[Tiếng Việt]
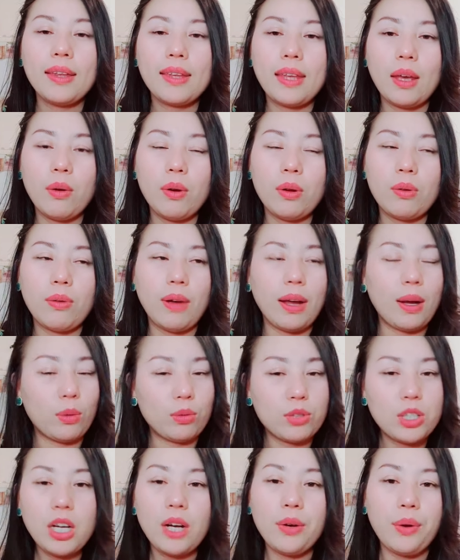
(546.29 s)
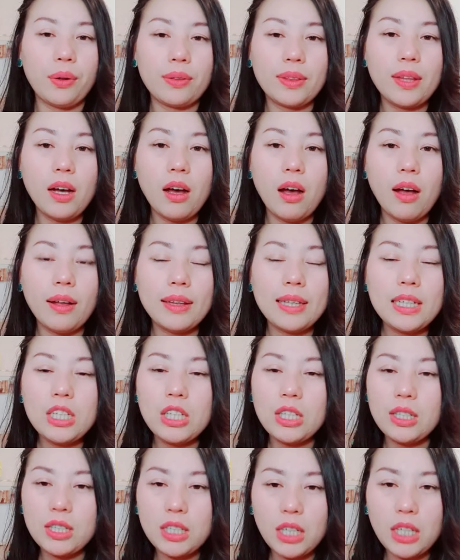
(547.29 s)
chiều được hay cũng chiều được tới á tới
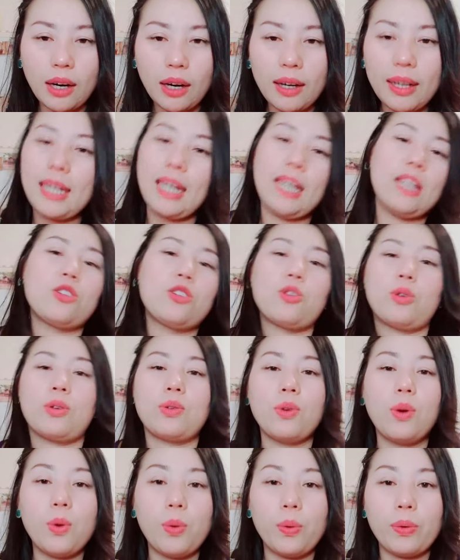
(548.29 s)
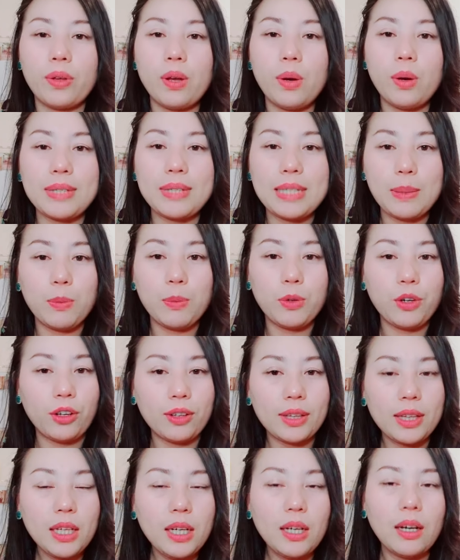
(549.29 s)
khi trở lại kiến cho show của cho của chỉ một được
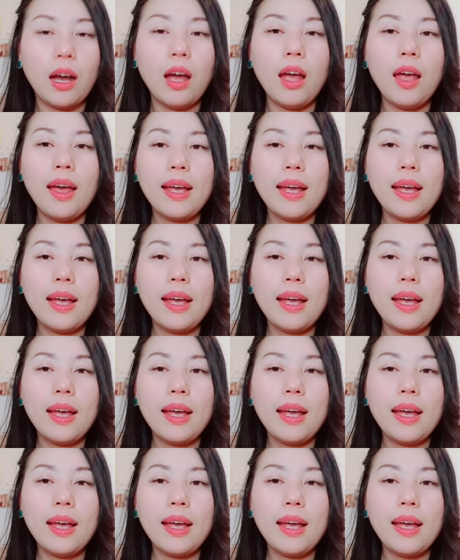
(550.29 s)
tới